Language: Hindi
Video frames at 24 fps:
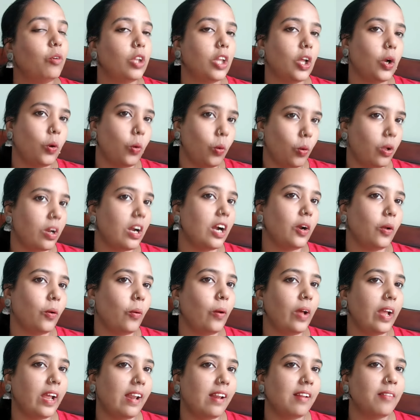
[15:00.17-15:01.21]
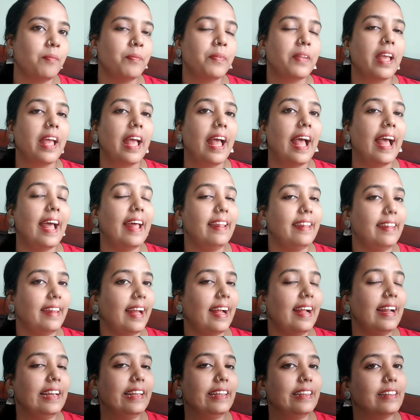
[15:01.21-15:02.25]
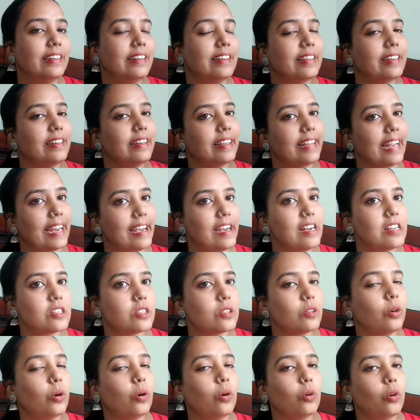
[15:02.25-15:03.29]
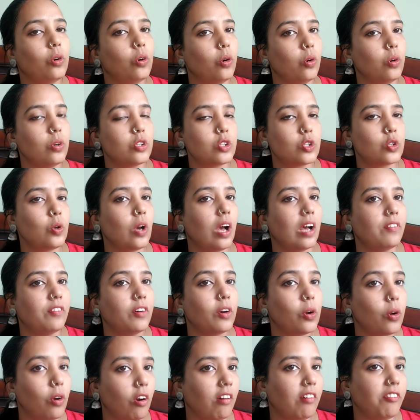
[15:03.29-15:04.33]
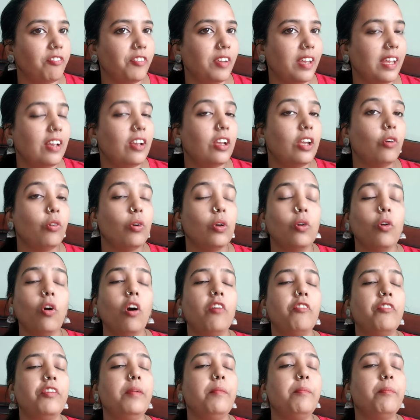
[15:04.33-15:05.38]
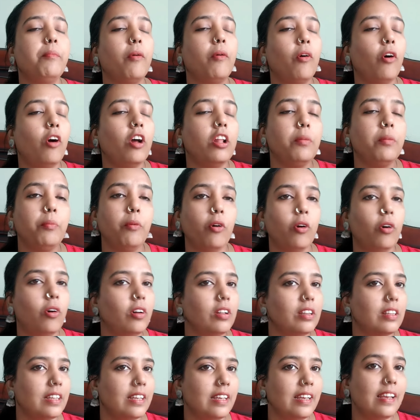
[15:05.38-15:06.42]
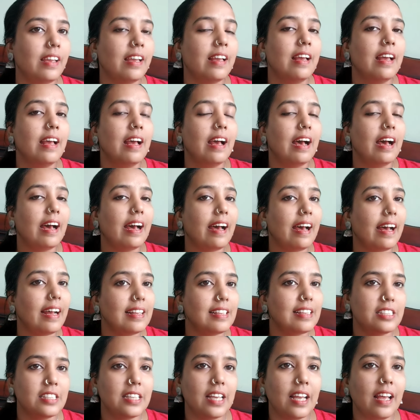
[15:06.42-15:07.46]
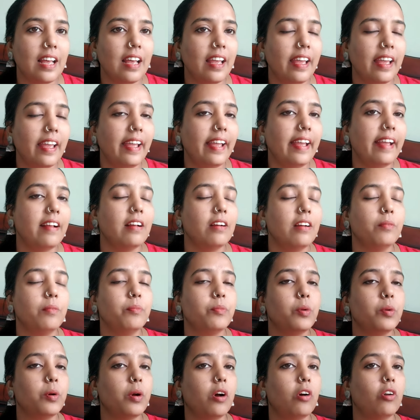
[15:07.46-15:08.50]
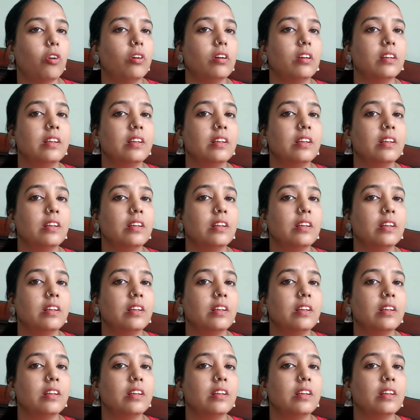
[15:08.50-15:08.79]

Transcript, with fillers: वो था कोकोनट ऑयल एंड दैन द क्रेडिट्स गोज टू आवर कॉफ़ी कॉफ़ी बहुत बहुत ही अच्छा है और